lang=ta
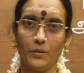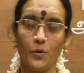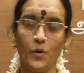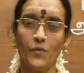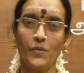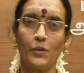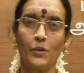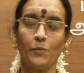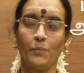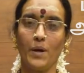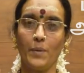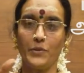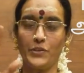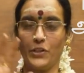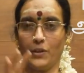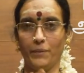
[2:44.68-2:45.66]
கோவில்
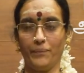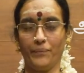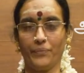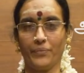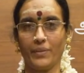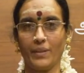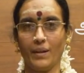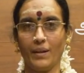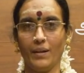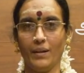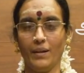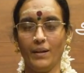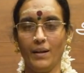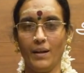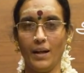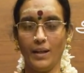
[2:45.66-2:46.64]
கும்பாபிஷேகம்
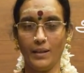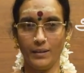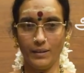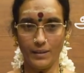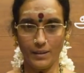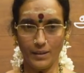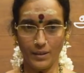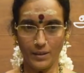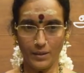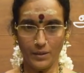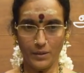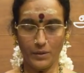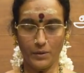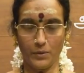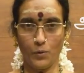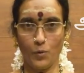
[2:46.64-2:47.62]
அந்த
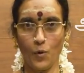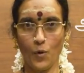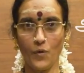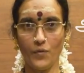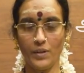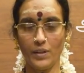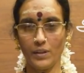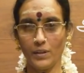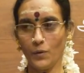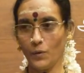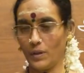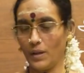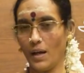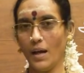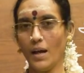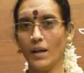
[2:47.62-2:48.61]
கோவிலுக்கு
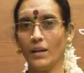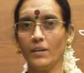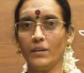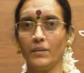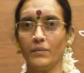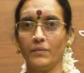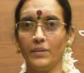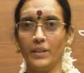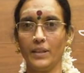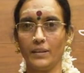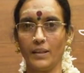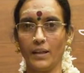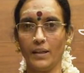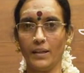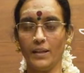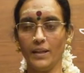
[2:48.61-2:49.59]
ஒரு நாலு வீடு
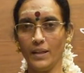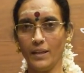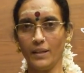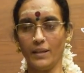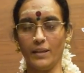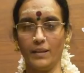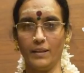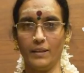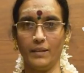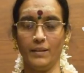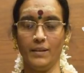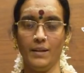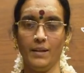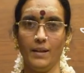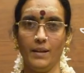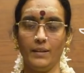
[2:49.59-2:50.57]
தள்ளி
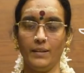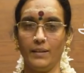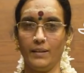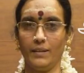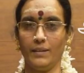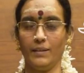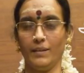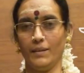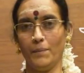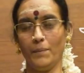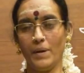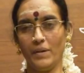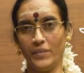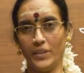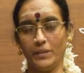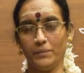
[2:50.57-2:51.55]
இந்த
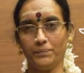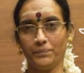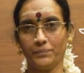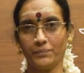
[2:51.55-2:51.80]
அம்மா வீடு